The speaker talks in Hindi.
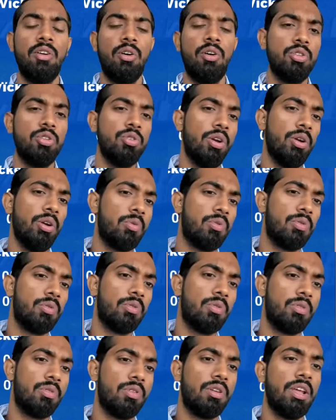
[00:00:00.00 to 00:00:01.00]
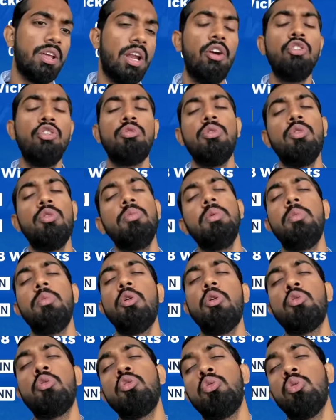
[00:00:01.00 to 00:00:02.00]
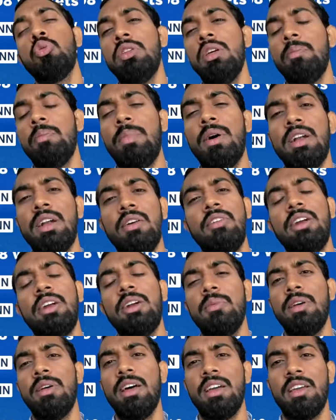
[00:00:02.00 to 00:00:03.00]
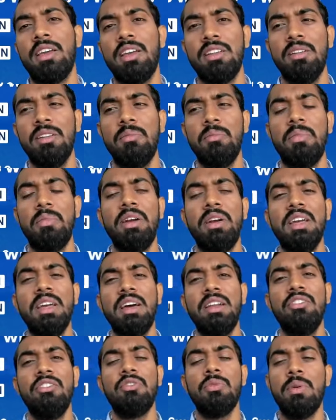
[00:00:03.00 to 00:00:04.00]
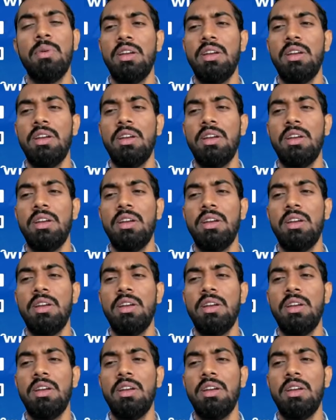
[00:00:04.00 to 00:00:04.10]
और जो में भी बहुत खुश होते हैं पाटा विकेट बना के एकदम बढ़िया रन